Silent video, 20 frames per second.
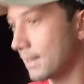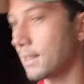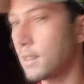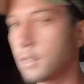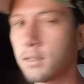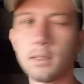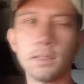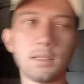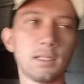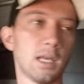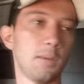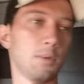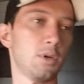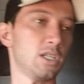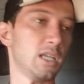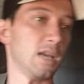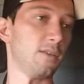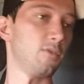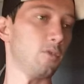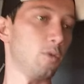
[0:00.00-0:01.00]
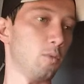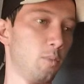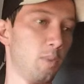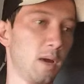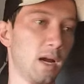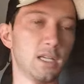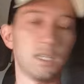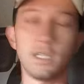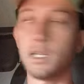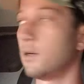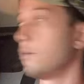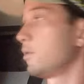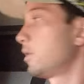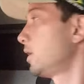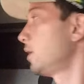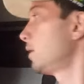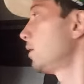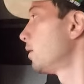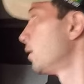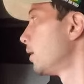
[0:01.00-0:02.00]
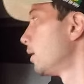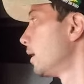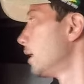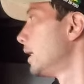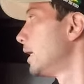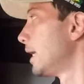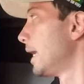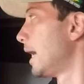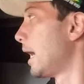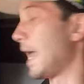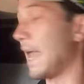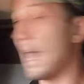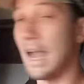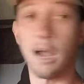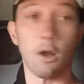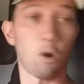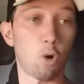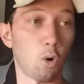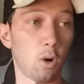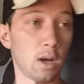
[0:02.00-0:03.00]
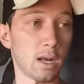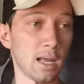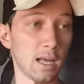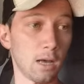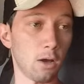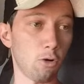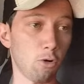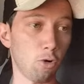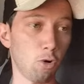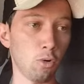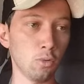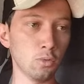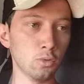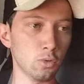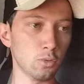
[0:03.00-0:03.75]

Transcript: aí da descrição, meu chefe. Não perde não que é agora ou